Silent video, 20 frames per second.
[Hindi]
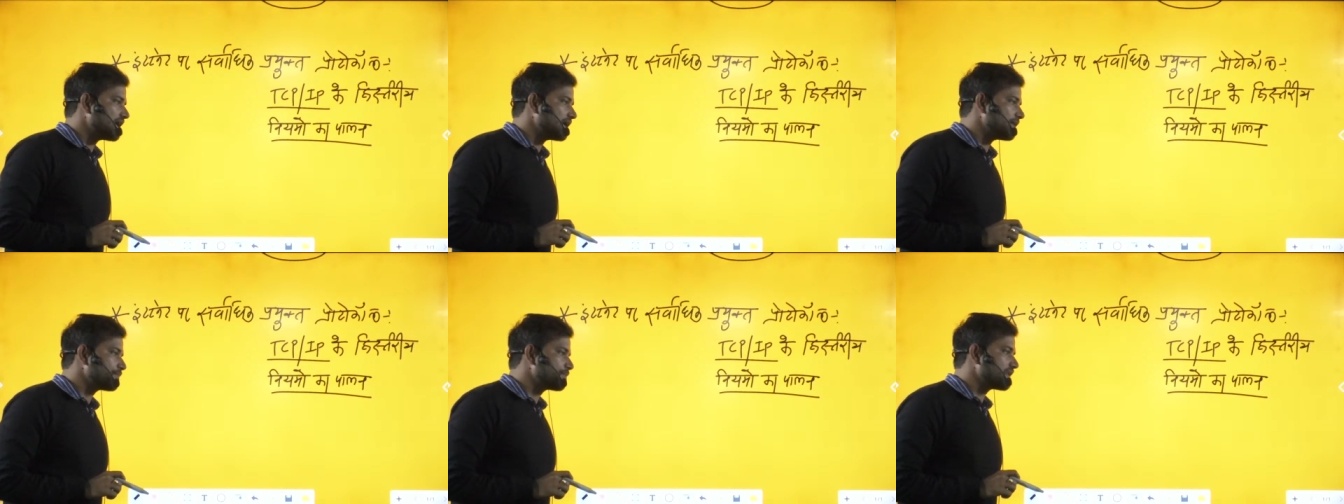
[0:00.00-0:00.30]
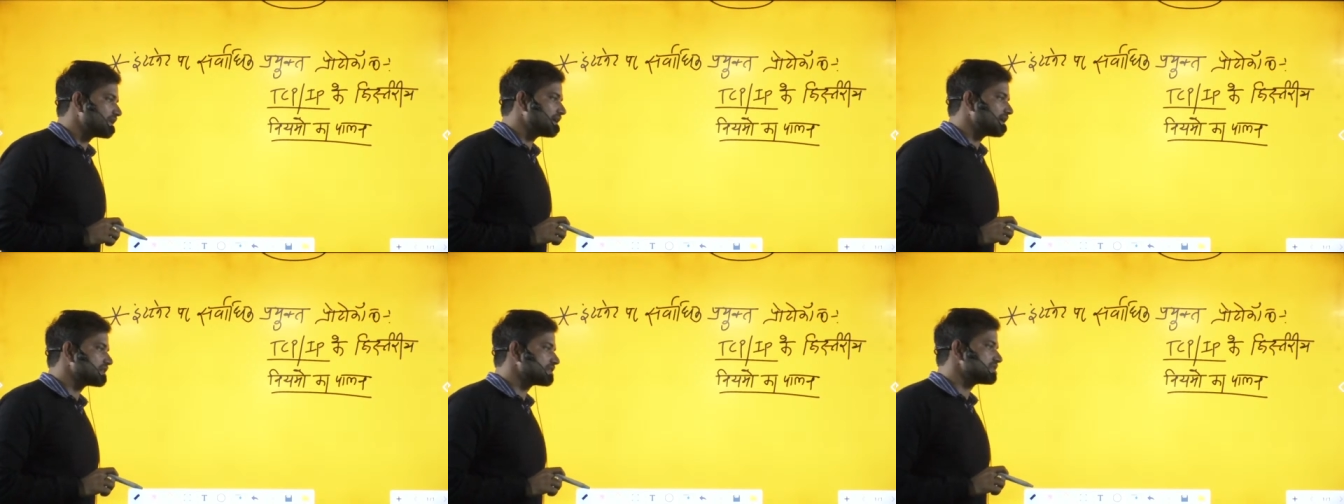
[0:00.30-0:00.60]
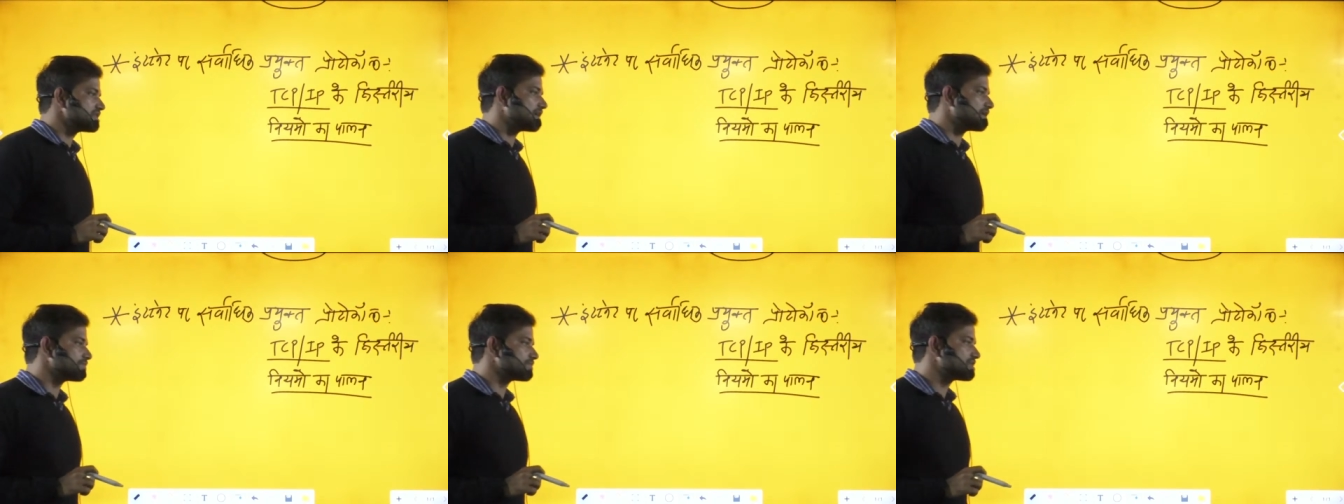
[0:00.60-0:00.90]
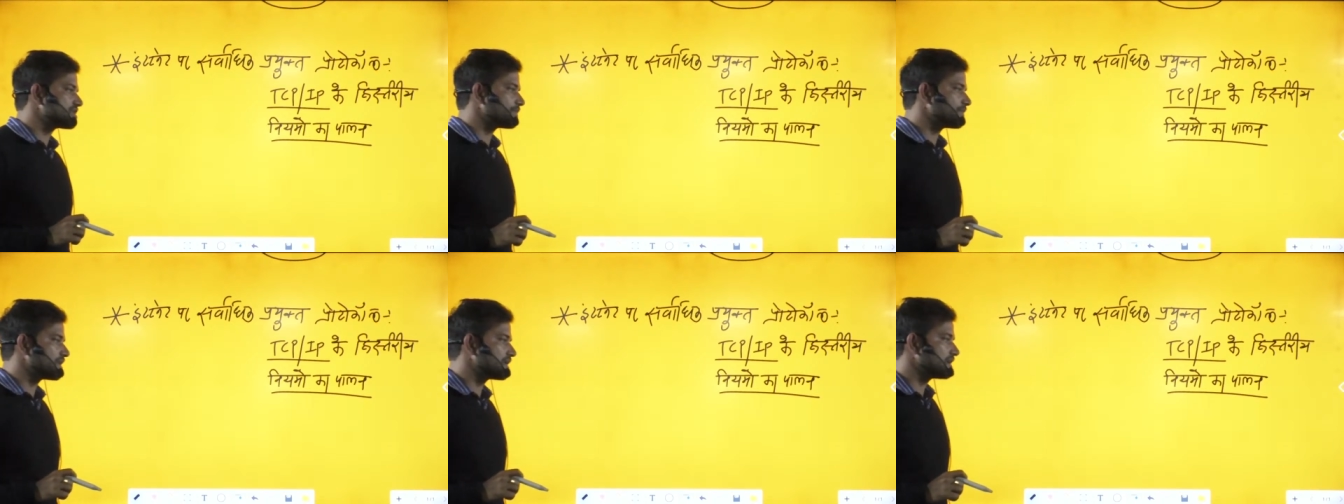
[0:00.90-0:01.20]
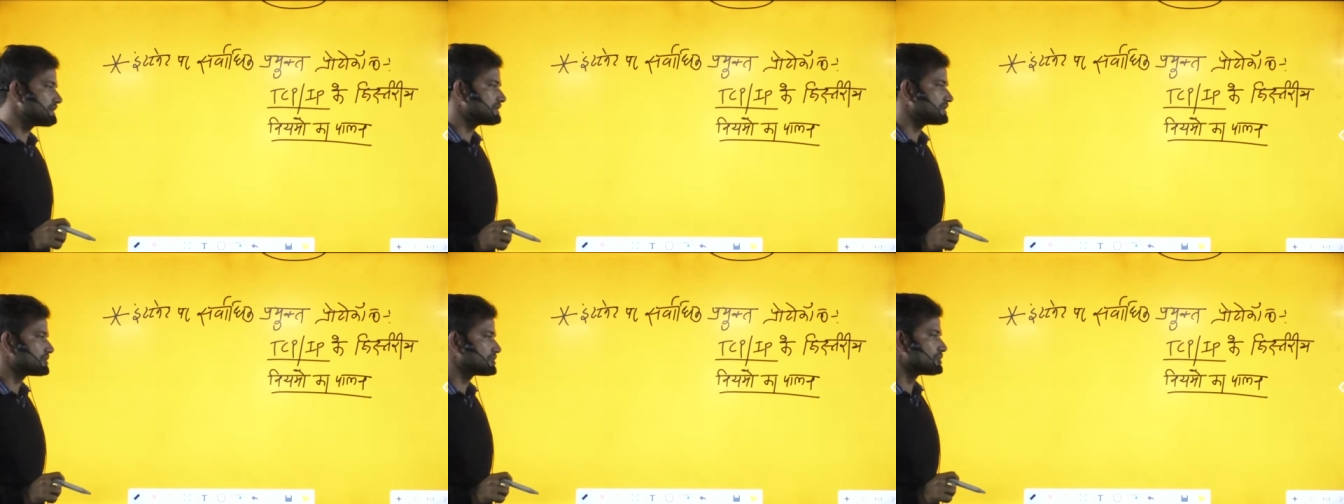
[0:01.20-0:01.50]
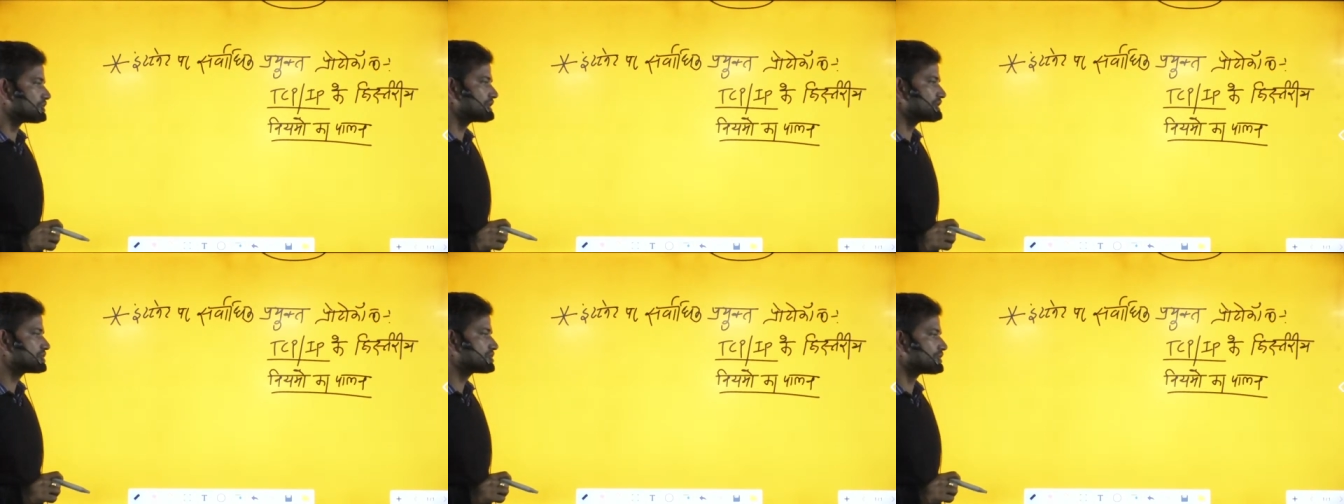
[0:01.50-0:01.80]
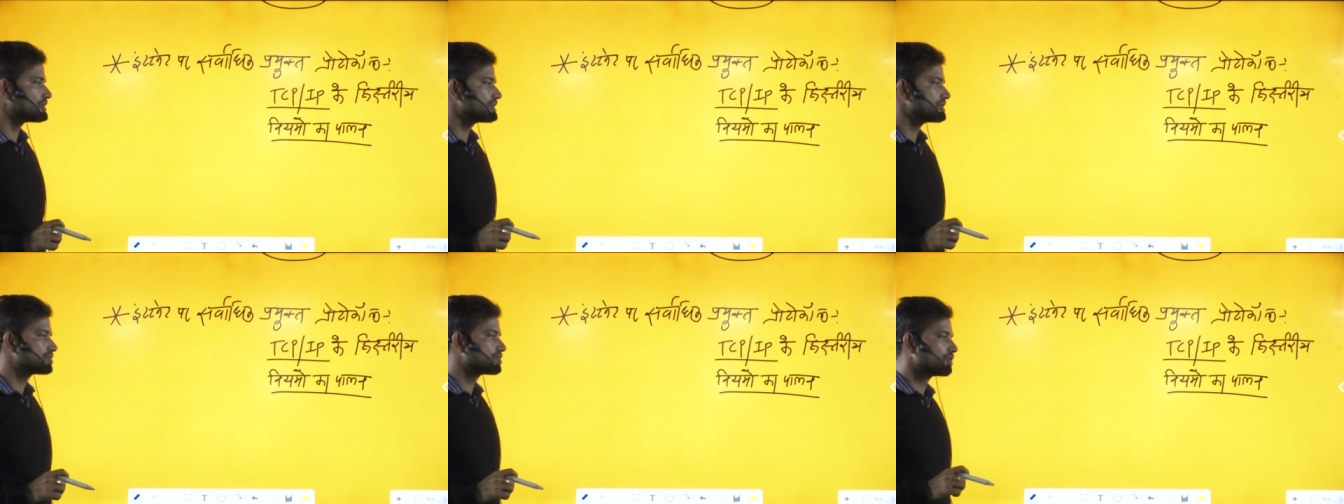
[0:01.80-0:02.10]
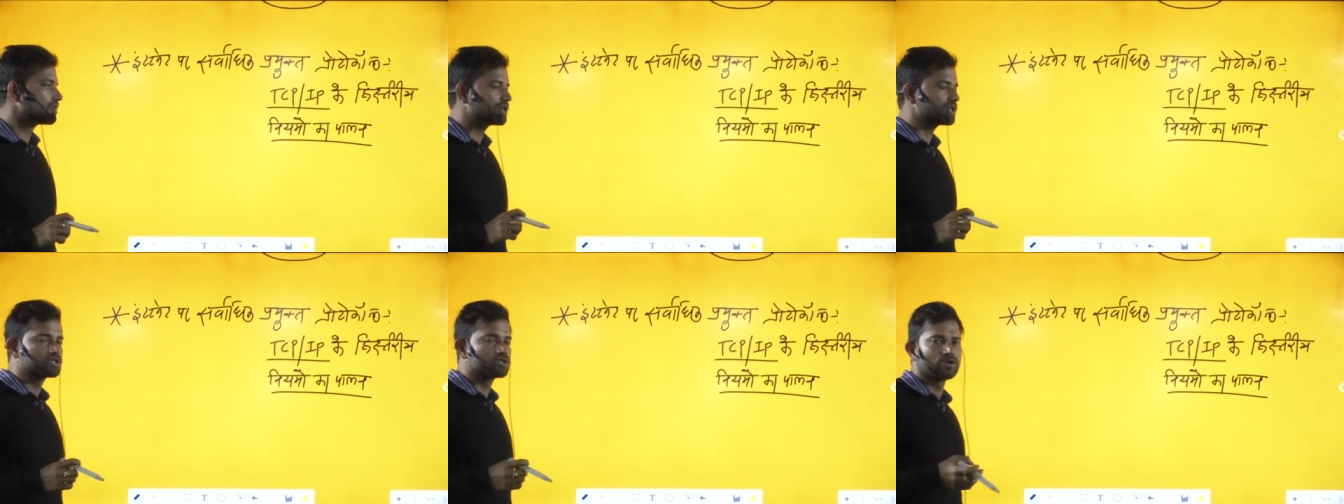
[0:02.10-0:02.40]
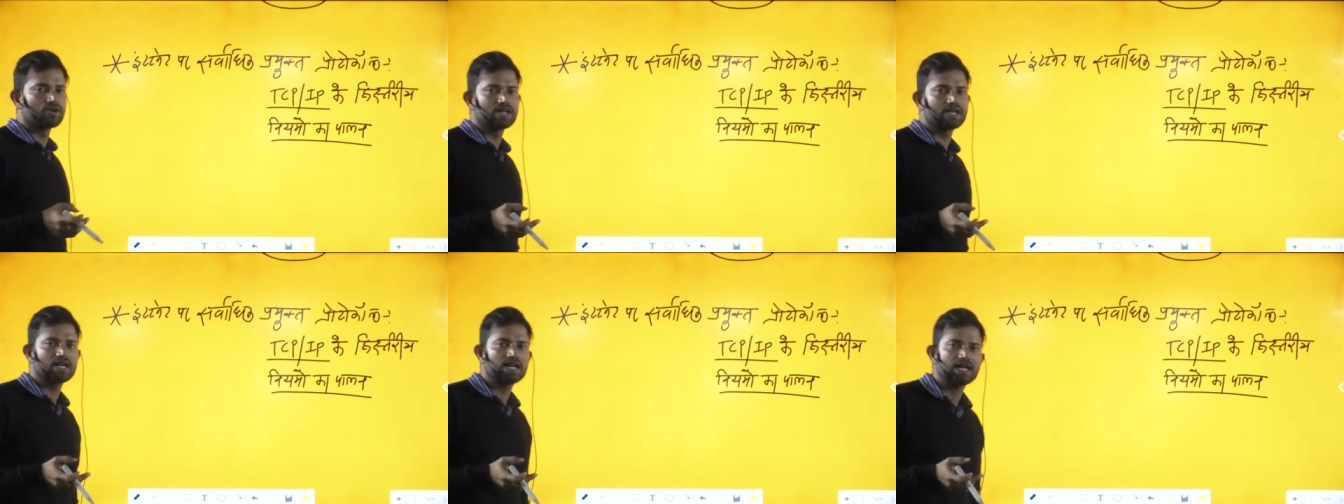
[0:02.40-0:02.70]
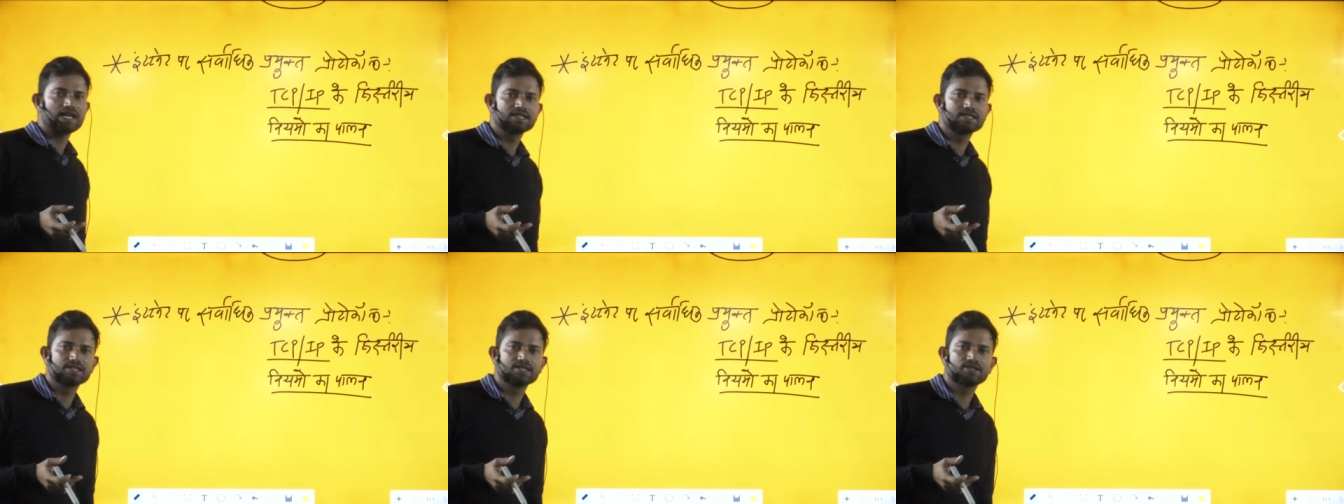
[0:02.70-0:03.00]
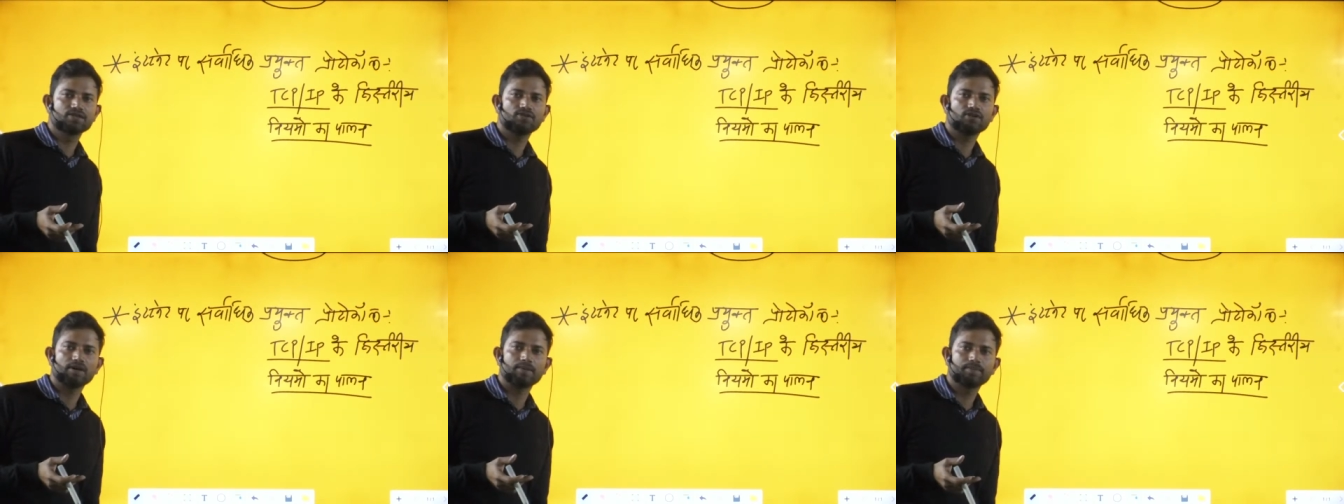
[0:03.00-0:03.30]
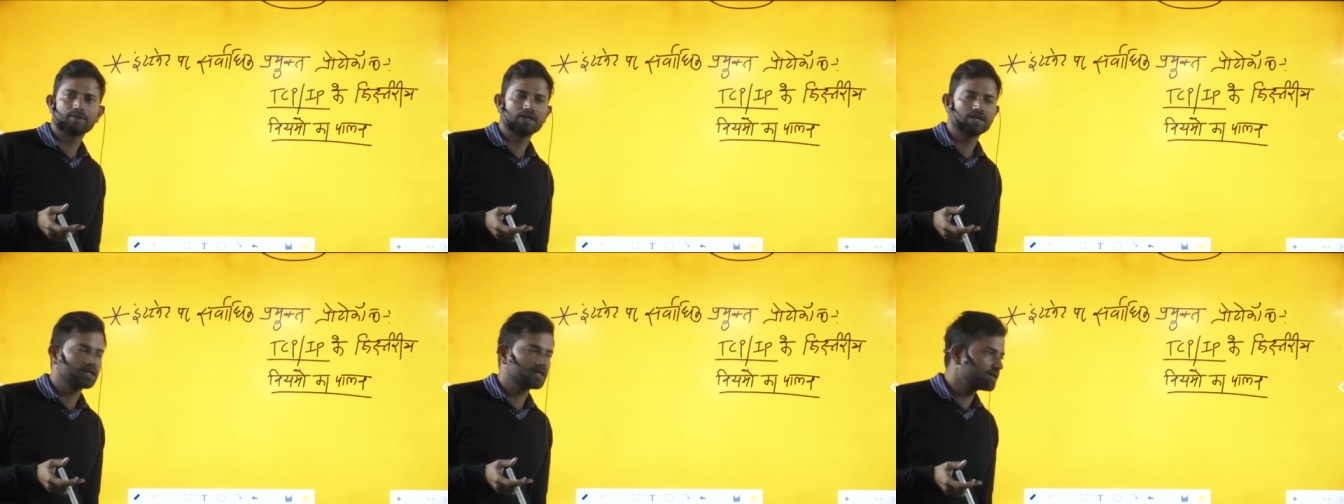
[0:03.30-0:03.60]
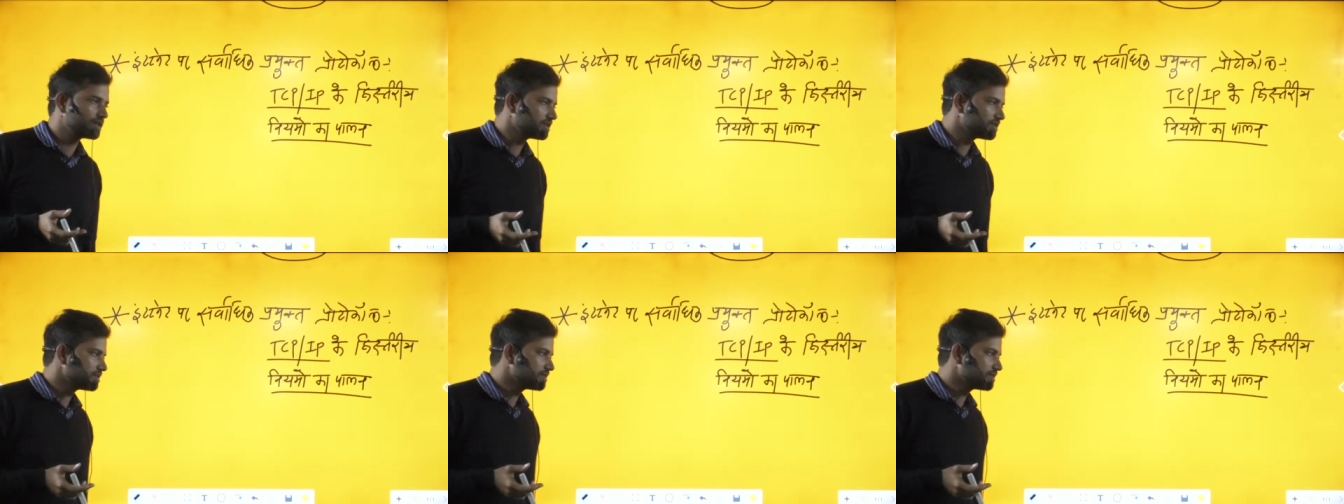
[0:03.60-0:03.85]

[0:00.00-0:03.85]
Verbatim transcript: आपके एग्जाम से पहले थोड़ी थोड़ी छोटी छोटी क्लासेस तो आपकी हैं